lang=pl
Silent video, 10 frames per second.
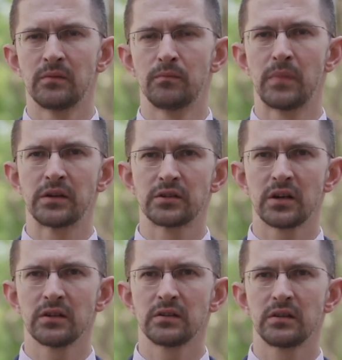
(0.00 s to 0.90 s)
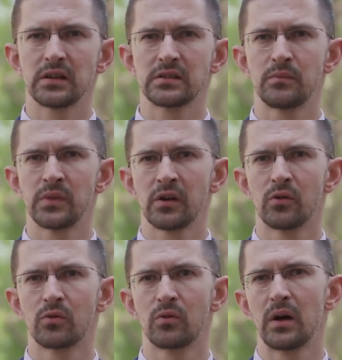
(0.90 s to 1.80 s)
Męża i
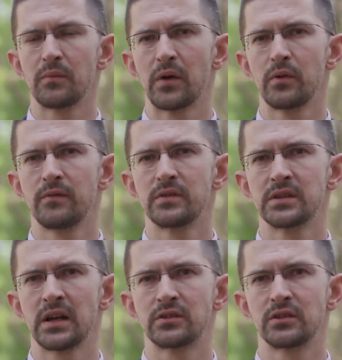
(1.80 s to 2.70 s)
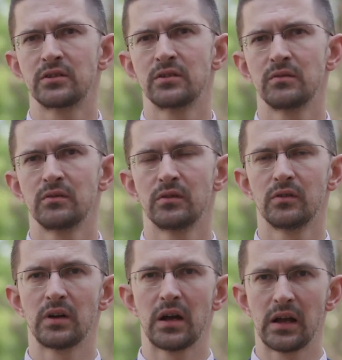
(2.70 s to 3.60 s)
następnego króla miał jej wyznaczyć
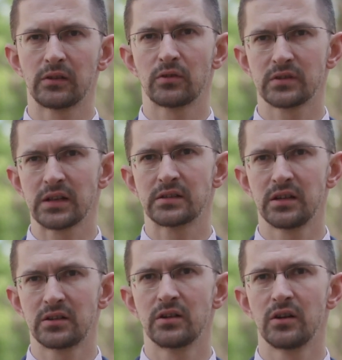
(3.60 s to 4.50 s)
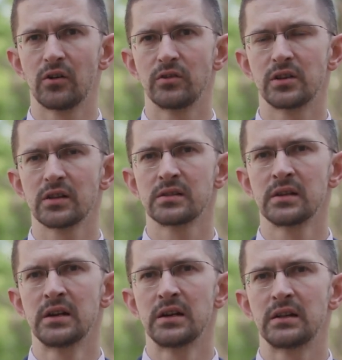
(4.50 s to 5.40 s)
elektor Saski, czyli ojciec,
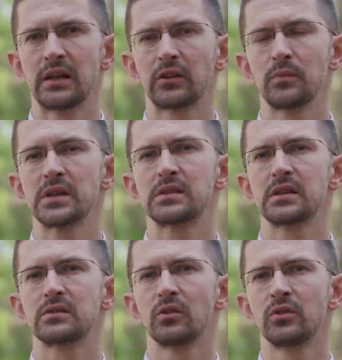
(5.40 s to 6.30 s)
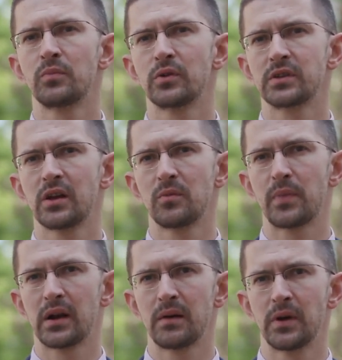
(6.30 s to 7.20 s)
natomiast za zgodą polskiego
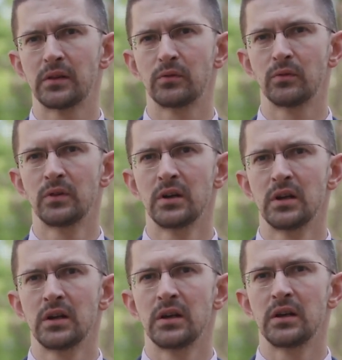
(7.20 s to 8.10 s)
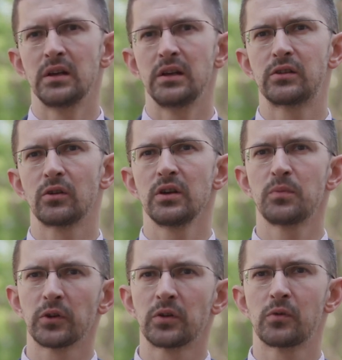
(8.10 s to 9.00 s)
parlamentu. I to ich
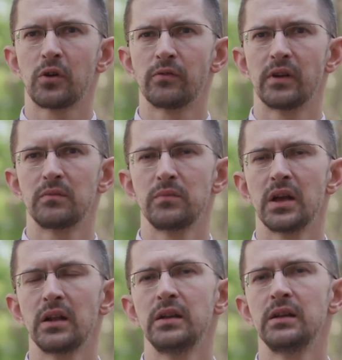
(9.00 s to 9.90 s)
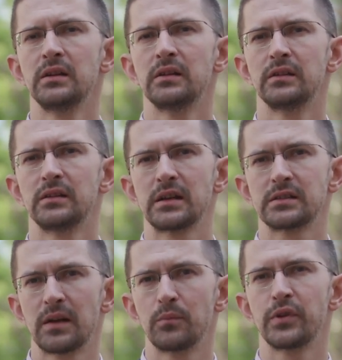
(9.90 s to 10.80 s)
potomkowie mieli
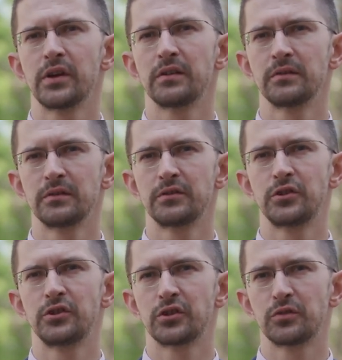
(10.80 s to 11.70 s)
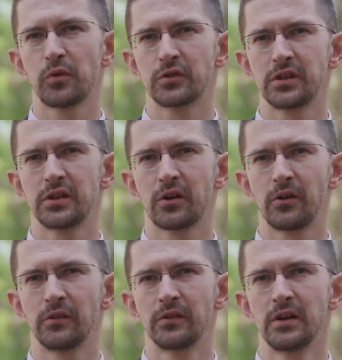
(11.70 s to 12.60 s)
następnie dziedziczyć polski
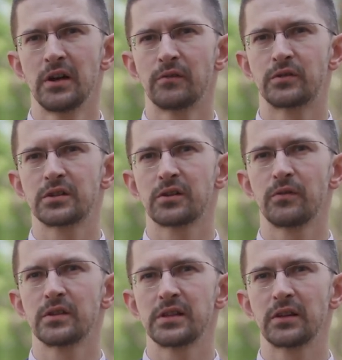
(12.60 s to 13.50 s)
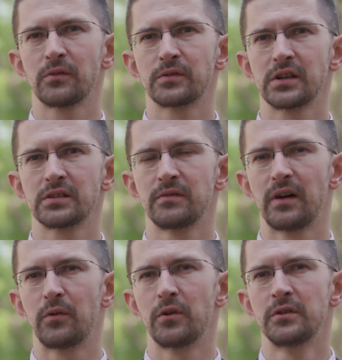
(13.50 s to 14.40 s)
tron. Wszystko więc na to
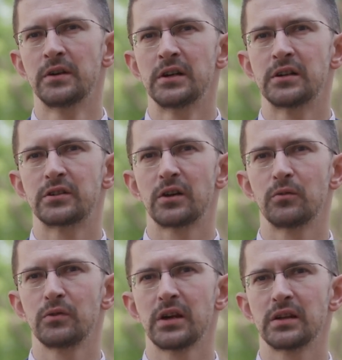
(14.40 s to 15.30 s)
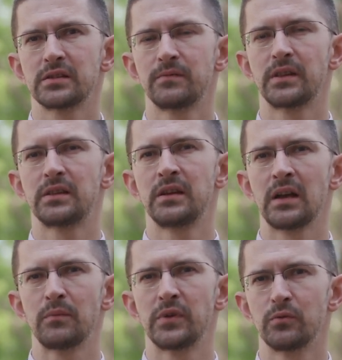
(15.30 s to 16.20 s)
wskazywało, że Unia z
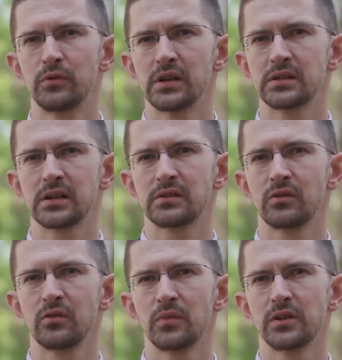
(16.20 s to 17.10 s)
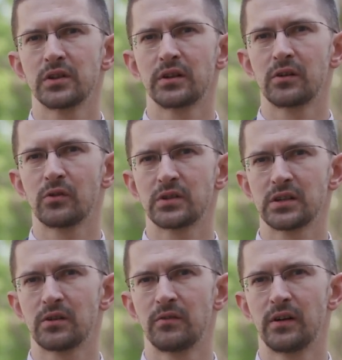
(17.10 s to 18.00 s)
Wettinami, Unia z Saksonią będzie tylko
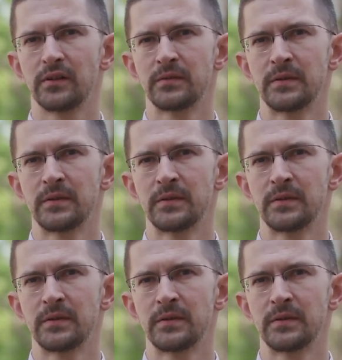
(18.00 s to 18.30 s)
czasowa.